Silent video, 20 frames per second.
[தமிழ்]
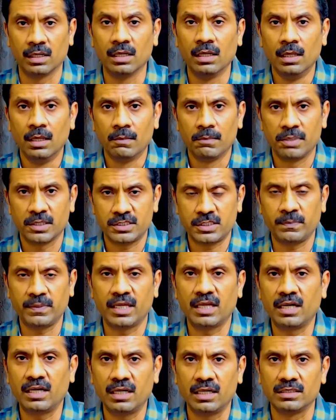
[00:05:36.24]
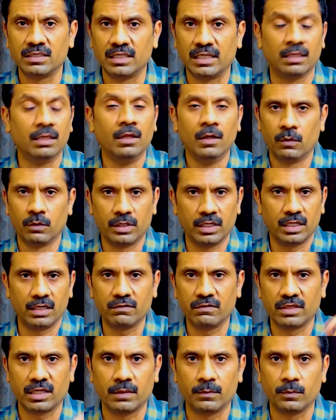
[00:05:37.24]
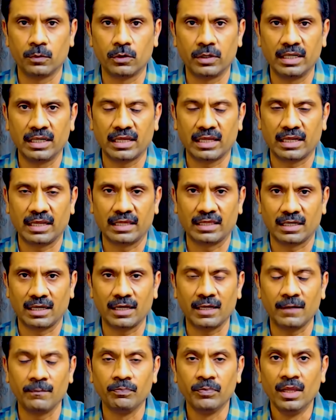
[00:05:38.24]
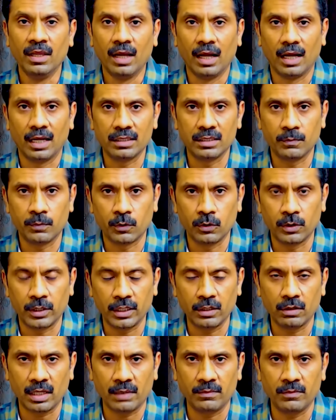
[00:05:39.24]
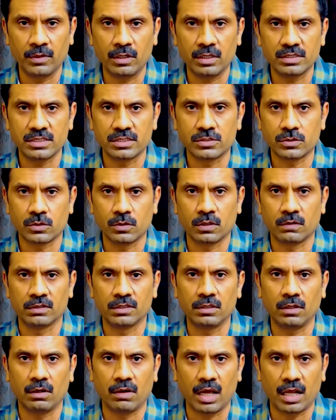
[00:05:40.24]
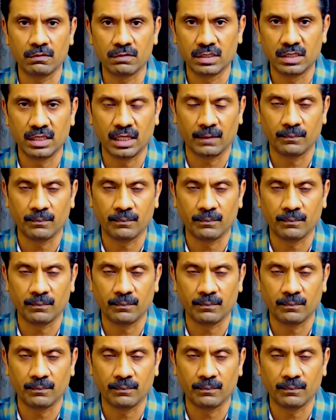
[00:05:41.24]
பச்சை பயிறுன்னு எடுத்துக்கிட்டிங்கன்னா ஒரு இருபது கிராம் ப்ரோட்டீன் கறிக்குன்னா அந்த ப்ரோட்டீனோட அமினோ ஆசிட் ஸ்கோர் வந்து அறுபது தான்